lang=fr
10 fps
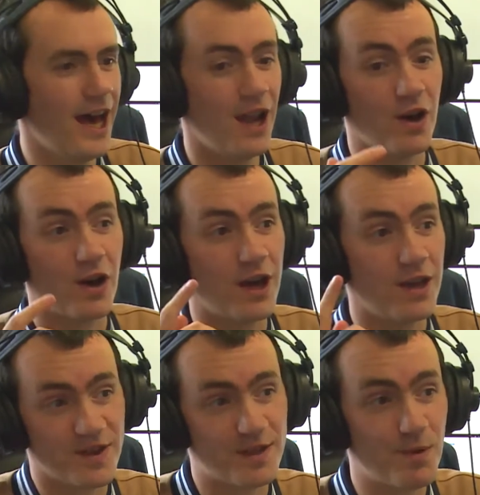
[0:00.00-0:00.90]
Alors,
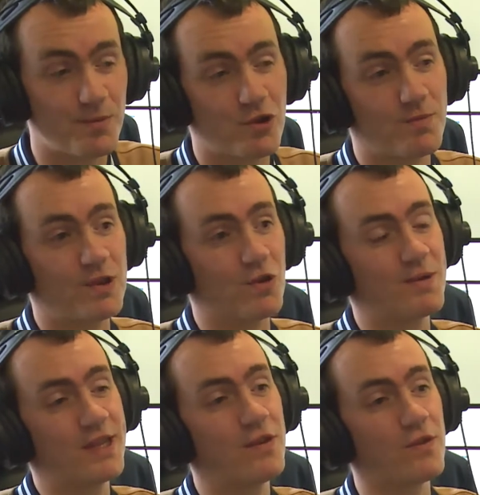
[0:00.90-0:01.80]
effectivement, on peut
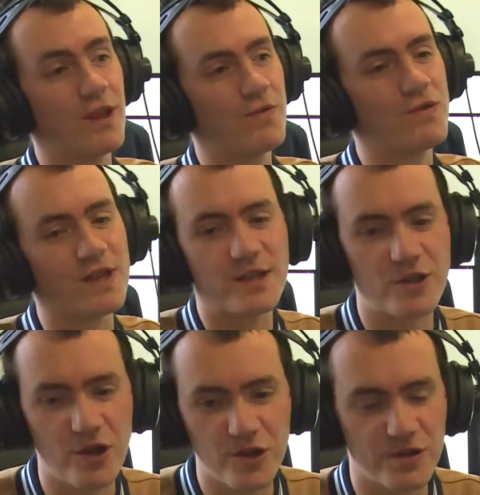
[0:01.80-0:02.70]
compléter, on en a vu des
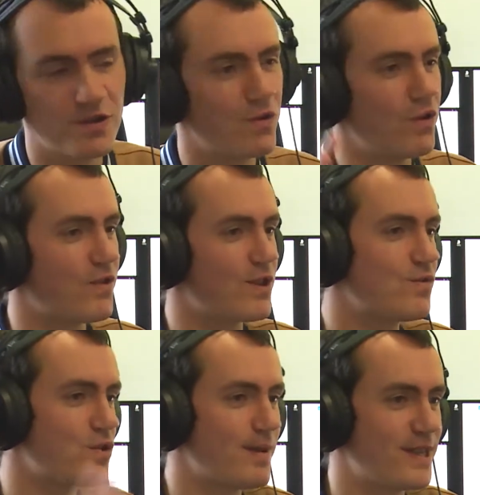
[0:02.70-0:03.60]
tonnes. On en voit
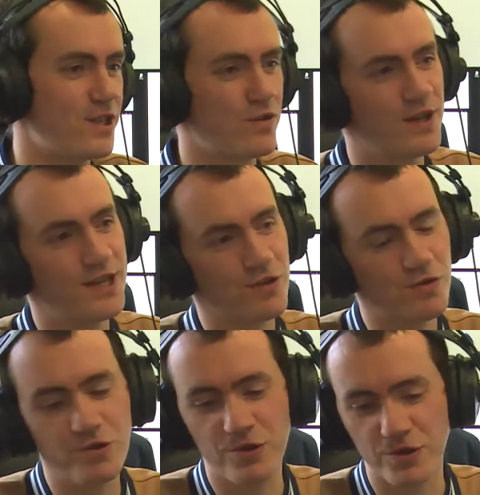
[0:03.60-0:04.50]
tous passer sur les
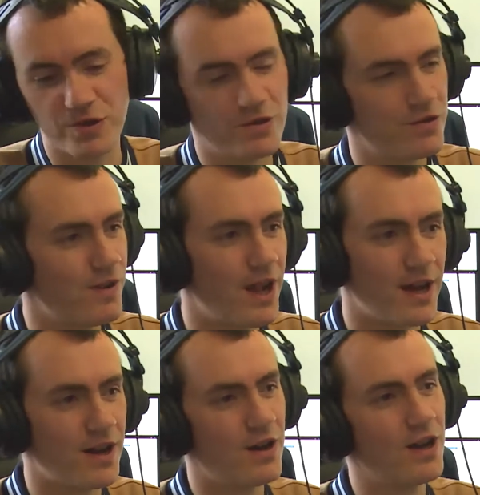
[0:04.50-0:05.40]
réseaux. Euh,
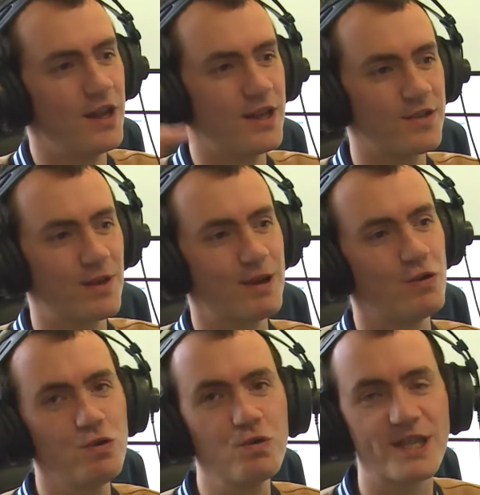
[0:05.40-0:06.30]
voilà, ce qu'on appelle
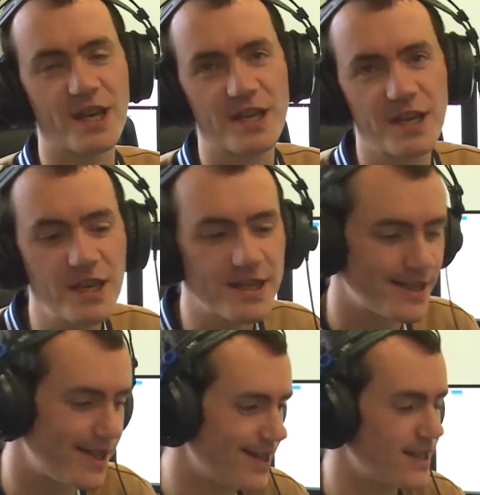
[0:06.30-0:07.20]
le newsjacking,
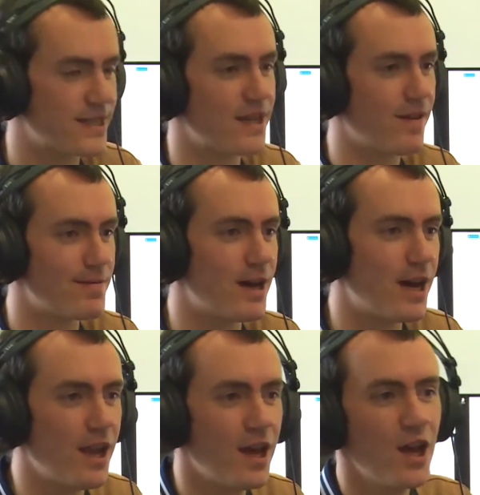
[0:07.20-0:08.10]
c'est-à-dire ça va
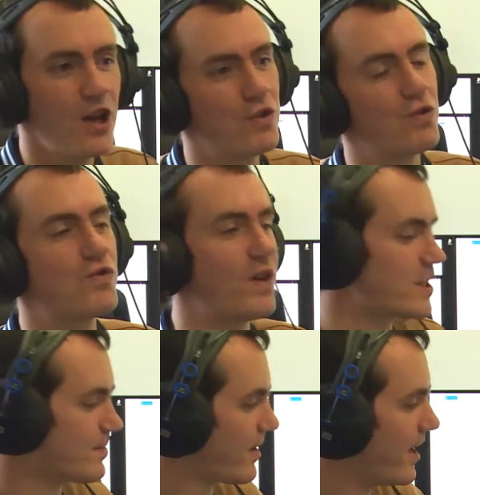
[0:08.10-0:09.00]
mal. Donc, je fais
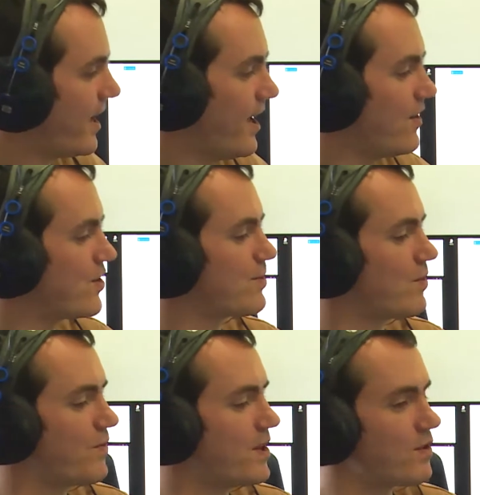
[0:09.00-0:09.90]
exprès, euh, je
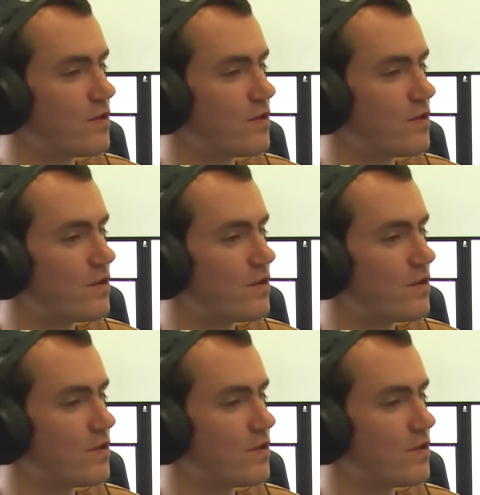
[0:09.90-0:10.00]
profite